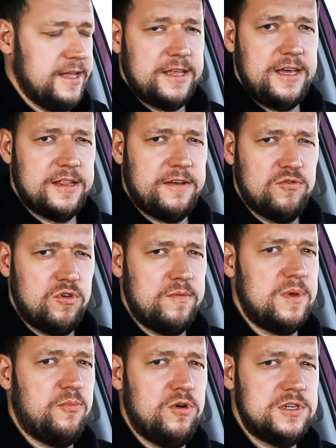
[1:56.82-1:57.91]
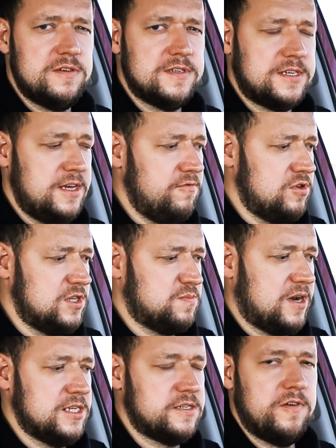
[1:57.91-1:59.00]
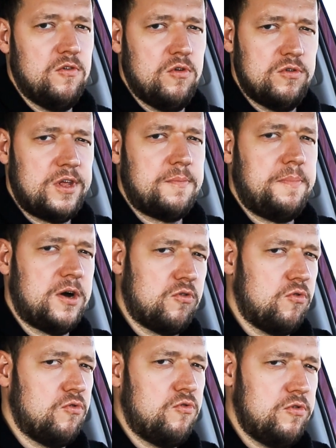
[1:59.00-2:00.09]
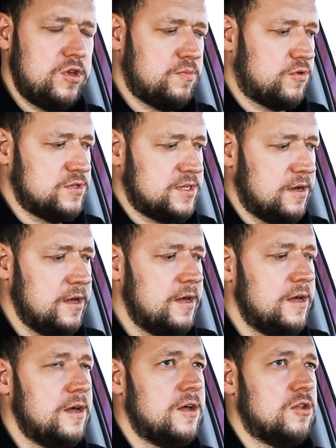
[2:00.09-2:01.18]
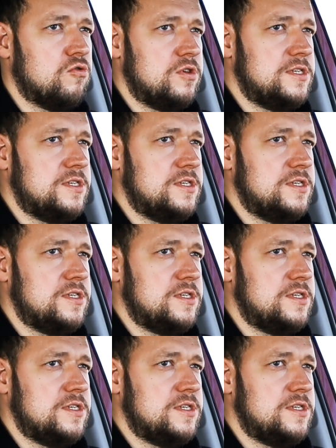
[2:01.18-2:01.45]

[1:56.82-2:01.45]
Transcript: это я давно им не пользовался, его не сбрасывал. Он так по кругу ходит просто до